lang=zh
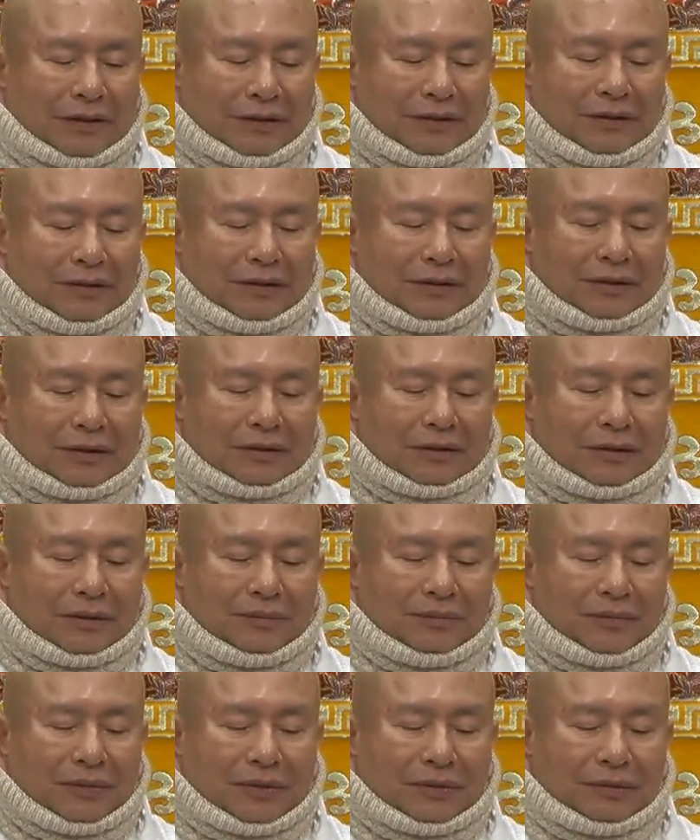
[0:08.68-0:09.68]
礼
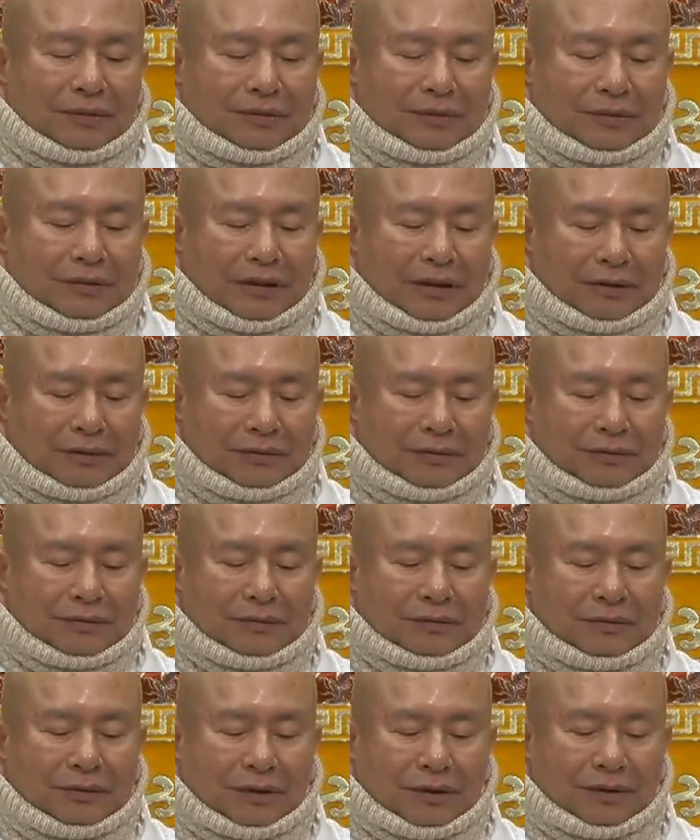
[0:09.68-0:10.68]
根本上
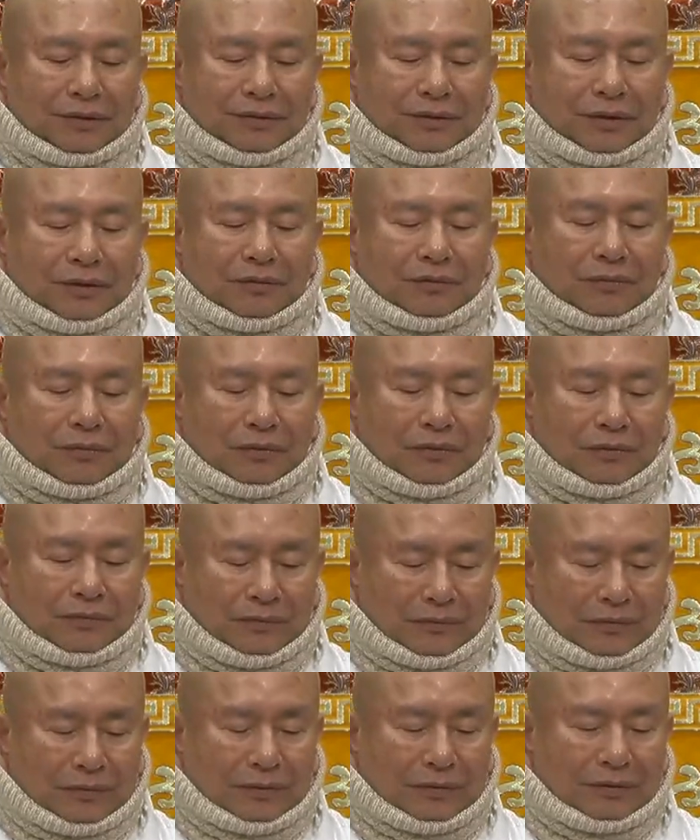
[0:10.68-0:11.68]
师莲生活
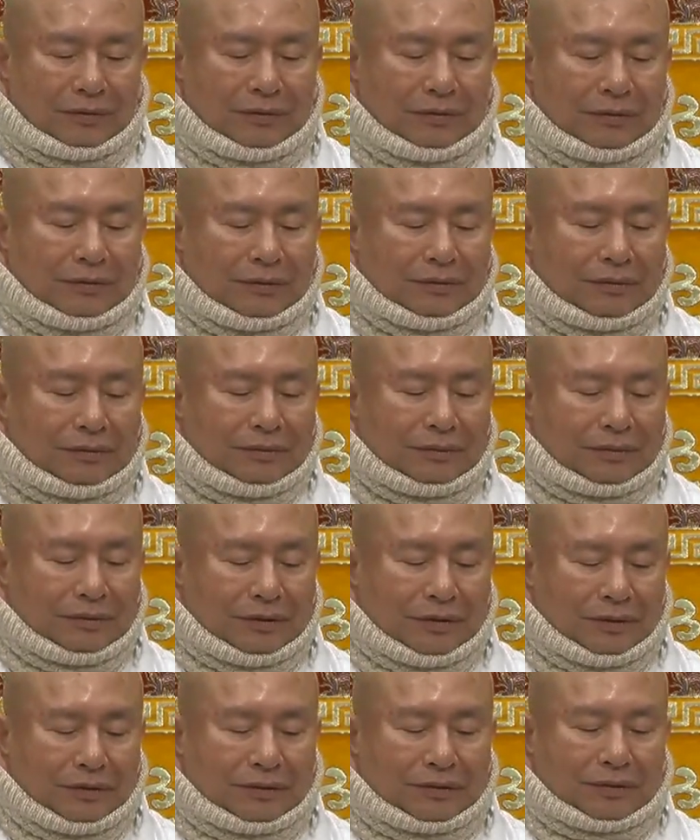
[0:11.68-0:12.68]
佛
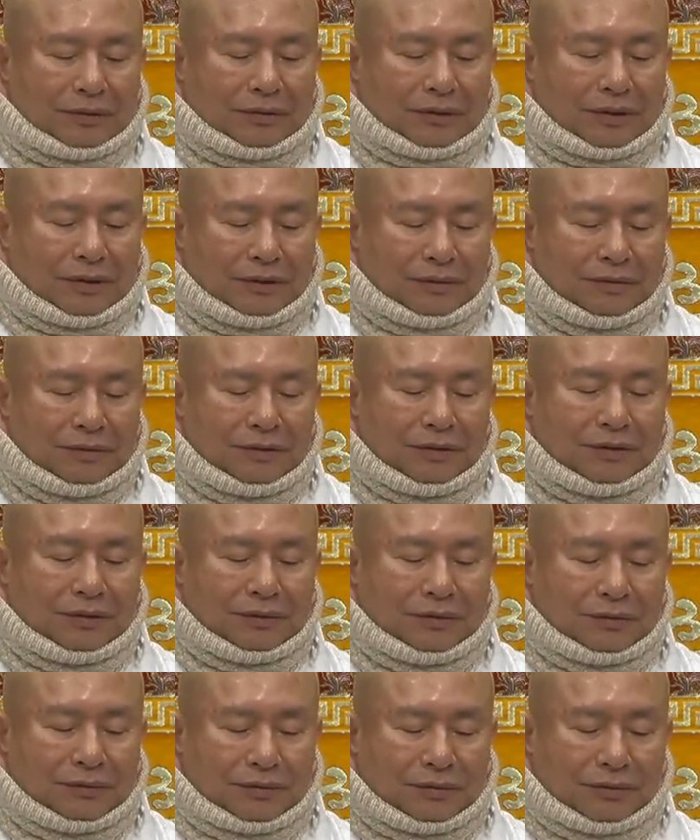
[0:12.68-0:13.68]
弟子恳
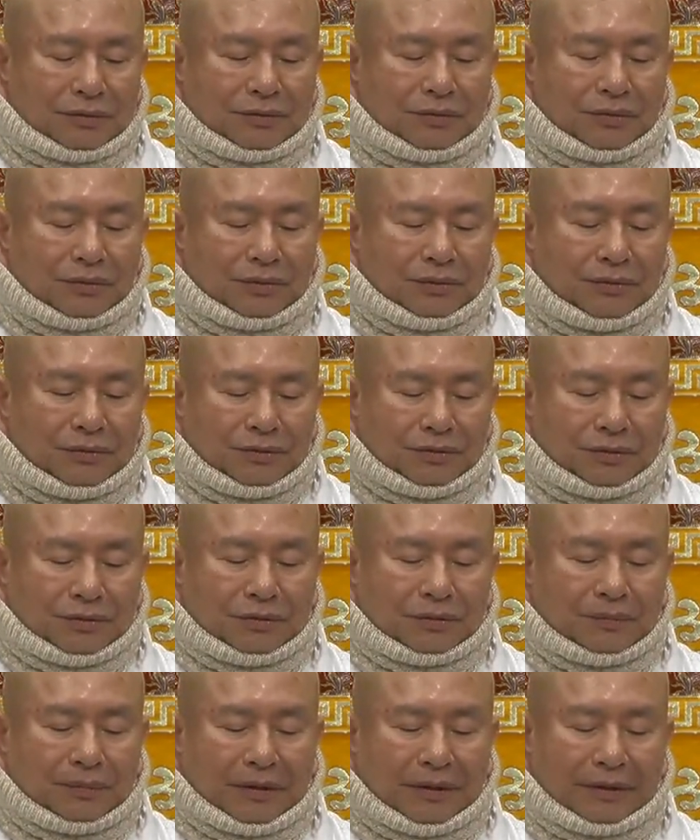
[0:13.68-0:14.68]
请师尊
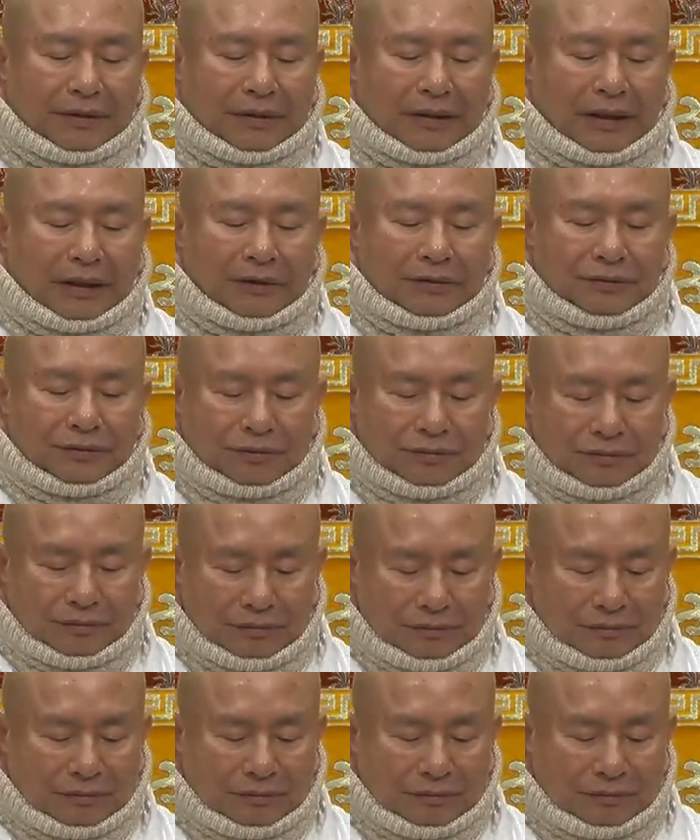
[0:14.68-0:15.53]
慈悲开始